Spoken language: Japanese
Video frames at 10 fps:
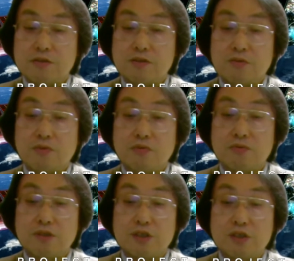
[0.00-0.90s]
その
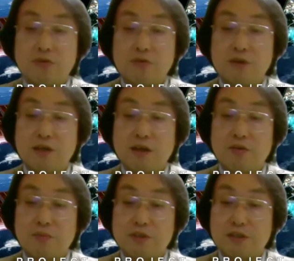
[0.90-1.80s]
実証の機械
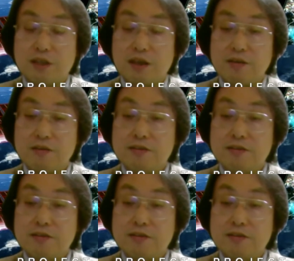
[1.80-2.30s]
を用いて